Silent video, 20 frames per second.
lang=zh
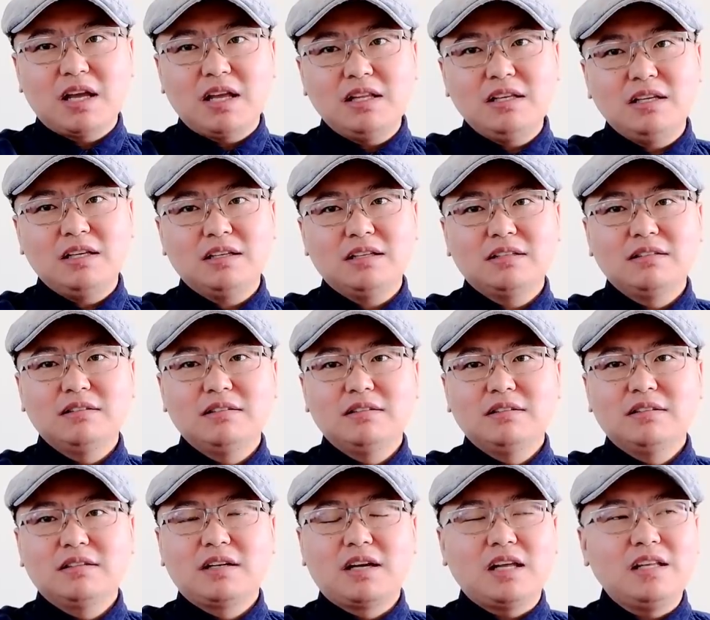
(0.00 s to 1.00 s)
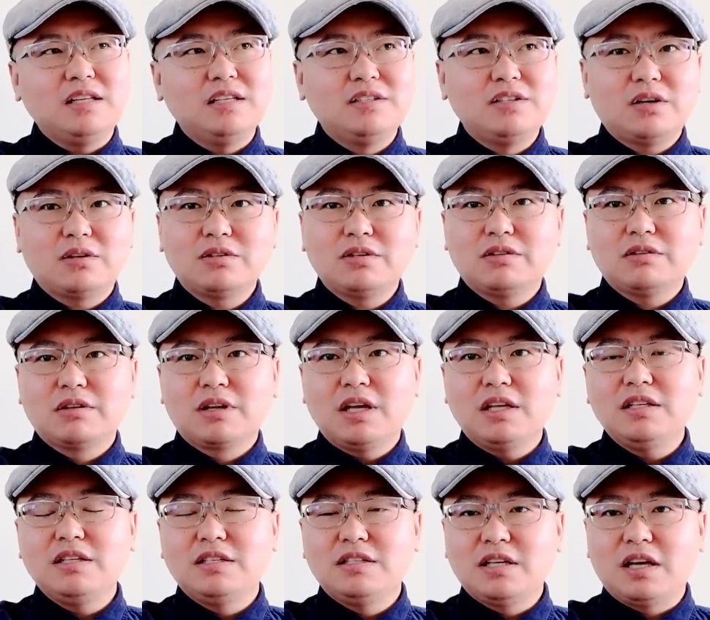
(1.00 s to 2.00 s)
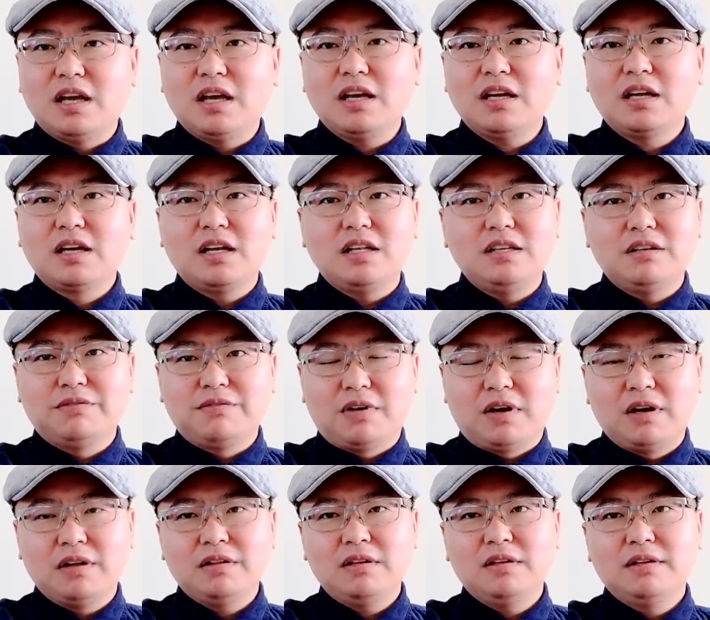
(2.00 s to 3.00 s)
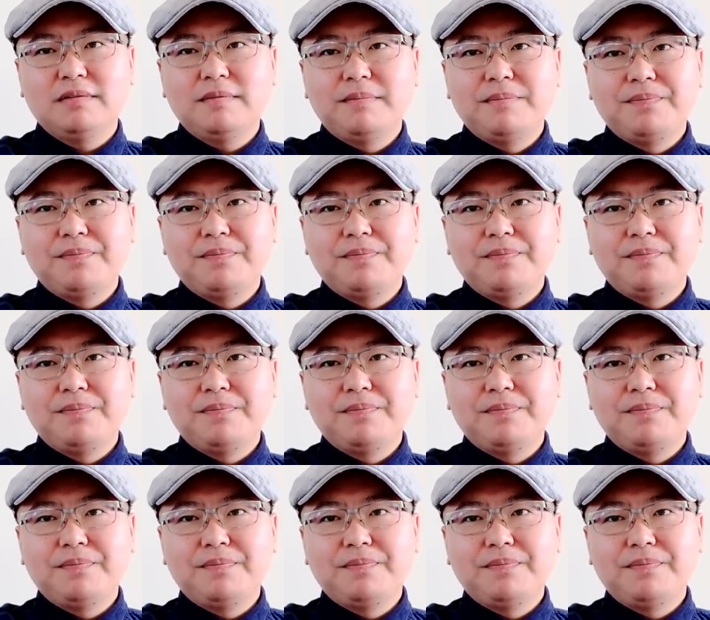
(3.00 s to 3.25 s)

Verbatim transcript: 给你，给你教授，给你钱，给你房子，